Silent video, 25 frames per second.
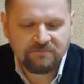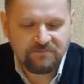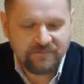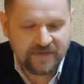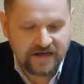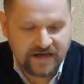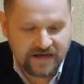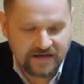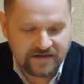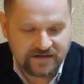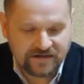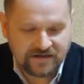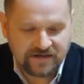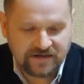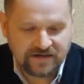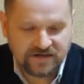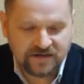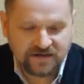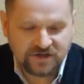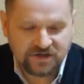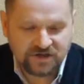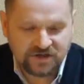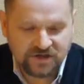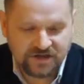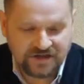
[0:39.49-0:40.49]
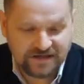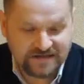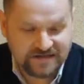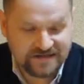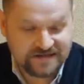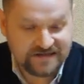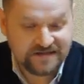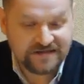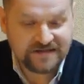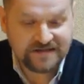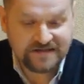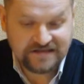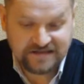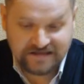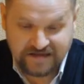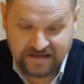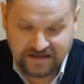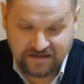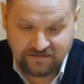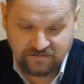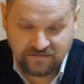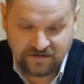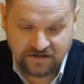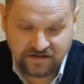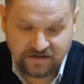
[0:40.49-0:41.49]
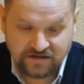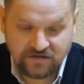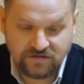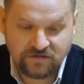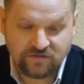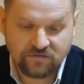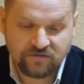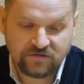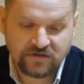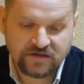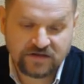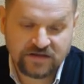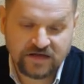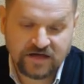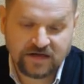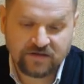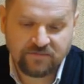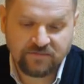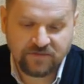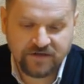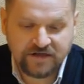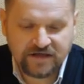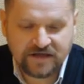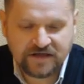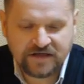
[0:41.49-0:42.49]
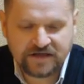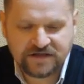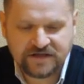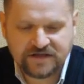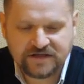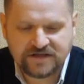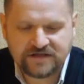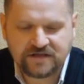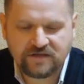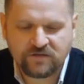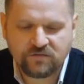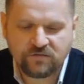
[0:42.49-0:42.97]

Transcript: 5, 6, 7, где он, как мне кажется,